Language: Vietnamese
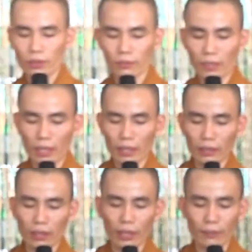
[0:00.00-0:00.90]
chúng ta
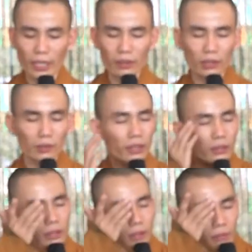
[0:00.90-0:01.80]
có cảm giác tự động nó
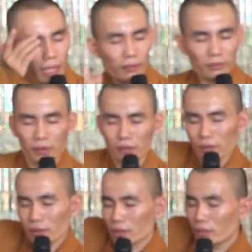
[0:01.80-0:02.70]
ngứa con mắt,
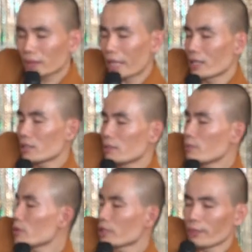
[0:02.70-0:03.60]
cái tay nó cứ nó
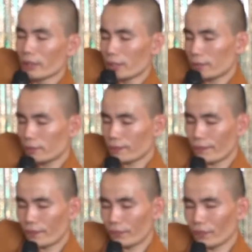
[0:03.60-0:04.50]
muốn là vậy.
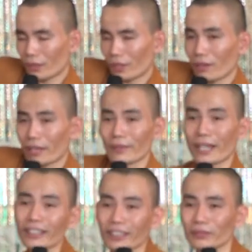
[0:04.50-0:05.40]
Có cảm
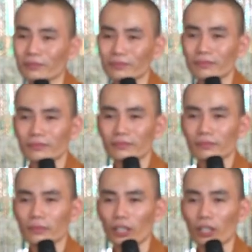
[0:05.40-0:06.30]
giác đó không?
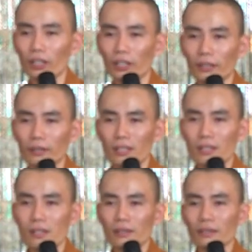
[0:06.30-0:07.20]
Có.
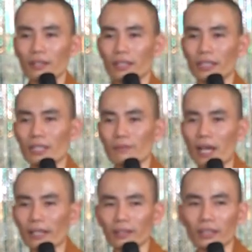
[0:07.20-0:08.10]
Khi
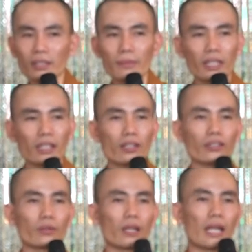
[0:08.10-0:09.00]
mà nó ngứa mà nó khó
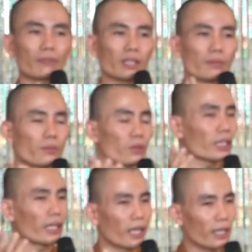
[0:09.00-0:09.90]
chịu là lập tức mình
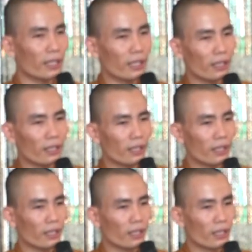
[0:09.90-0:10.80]
muốn gì nè?
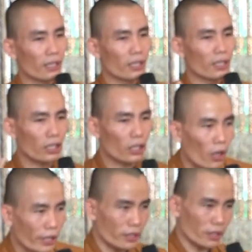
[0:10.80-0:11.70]

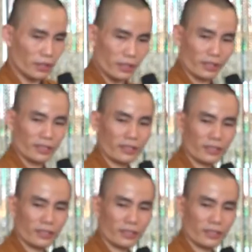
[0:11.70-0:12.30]
Loại trừ.